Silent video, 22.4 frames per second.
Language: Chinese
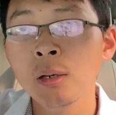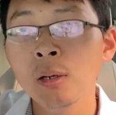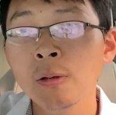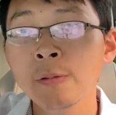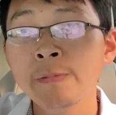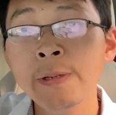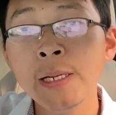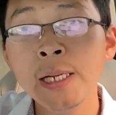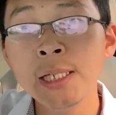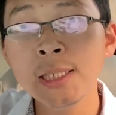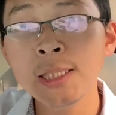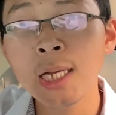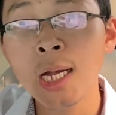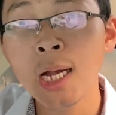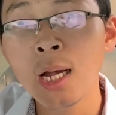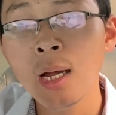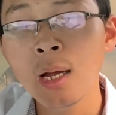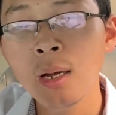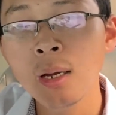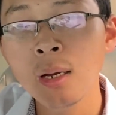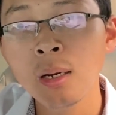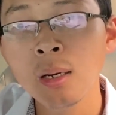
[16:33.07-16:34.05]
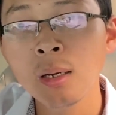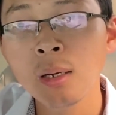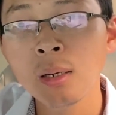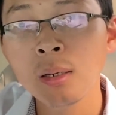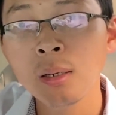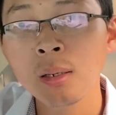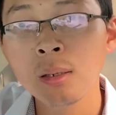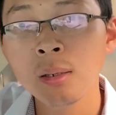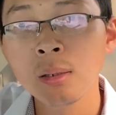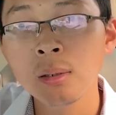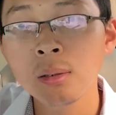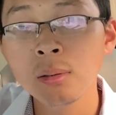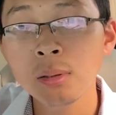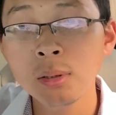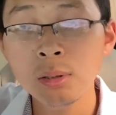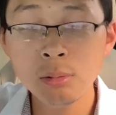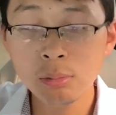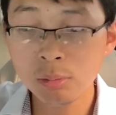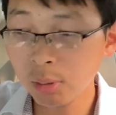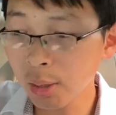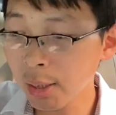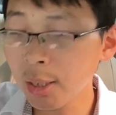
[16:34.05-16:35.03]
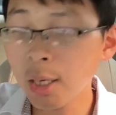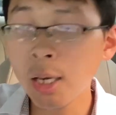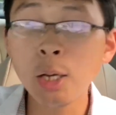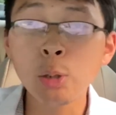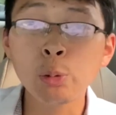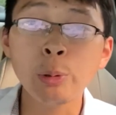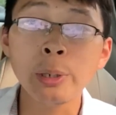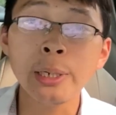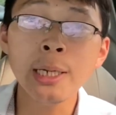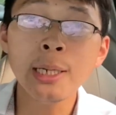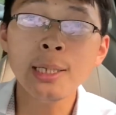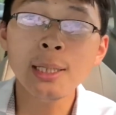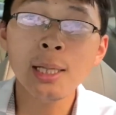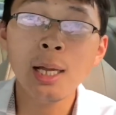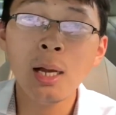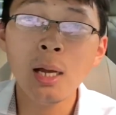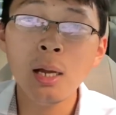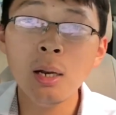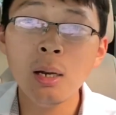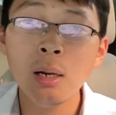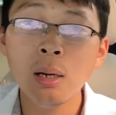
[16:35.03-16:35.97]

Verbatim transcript: 飞一下，你可以回应呢。